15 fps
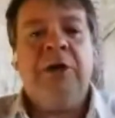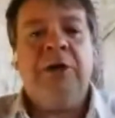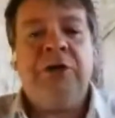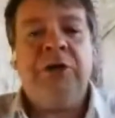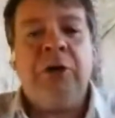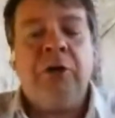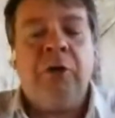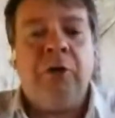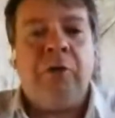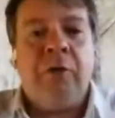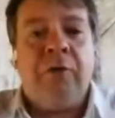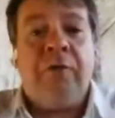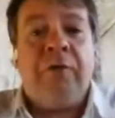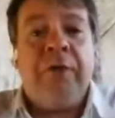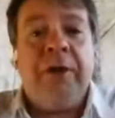gerou
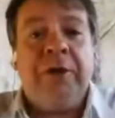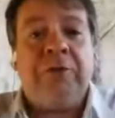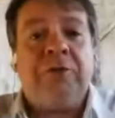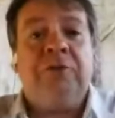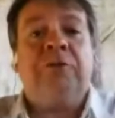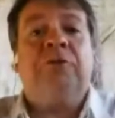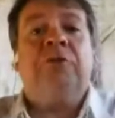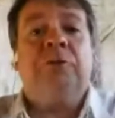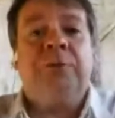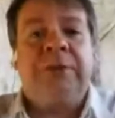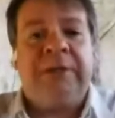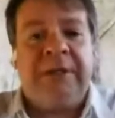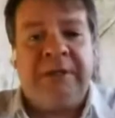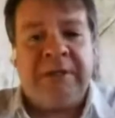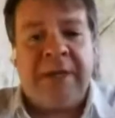conflitos
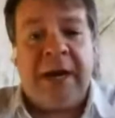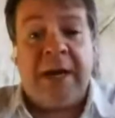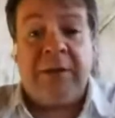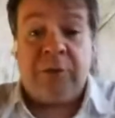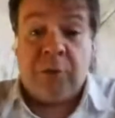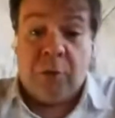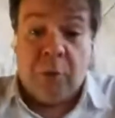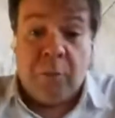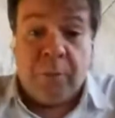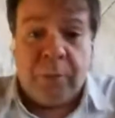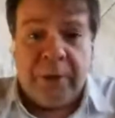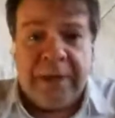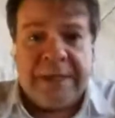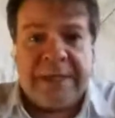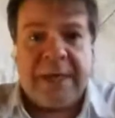substanciais, como,
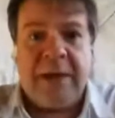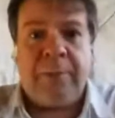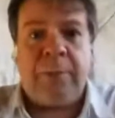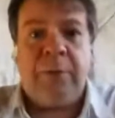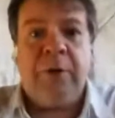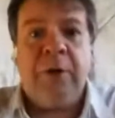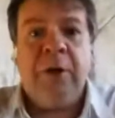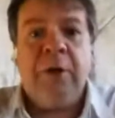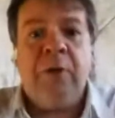por exemplo,